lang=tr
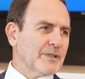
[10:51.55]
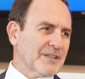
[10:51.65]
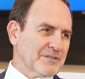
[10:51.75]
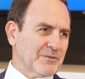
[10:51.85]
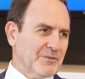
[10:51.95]

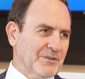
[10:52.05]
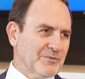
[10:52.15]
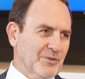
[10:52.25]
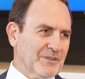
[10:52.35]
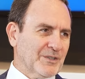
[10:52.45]
yansıtıyor
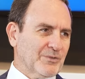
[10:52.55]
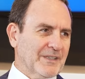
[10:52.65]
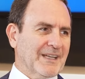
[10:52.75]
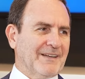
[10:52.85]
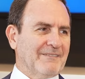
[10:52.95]
çok net
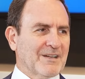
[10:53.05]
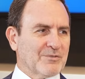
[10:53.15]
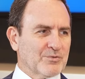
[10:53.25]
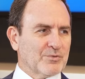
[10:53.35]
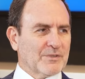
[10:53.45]
olarak. Yani vergi
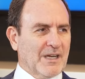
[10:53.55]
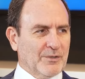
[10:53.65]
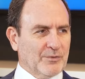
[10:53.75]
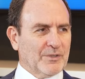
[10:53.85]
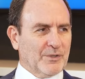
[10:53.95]
usul
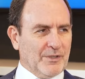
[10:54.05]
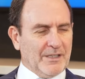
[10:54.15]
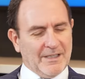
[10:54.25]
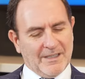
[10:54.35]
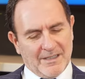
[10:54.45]
kanununa göre
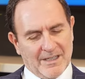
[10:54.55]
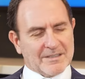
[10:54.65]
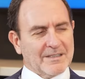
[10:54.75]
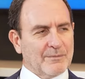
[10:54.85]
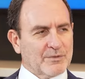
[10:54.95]

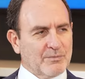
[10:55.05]
hazırlanmış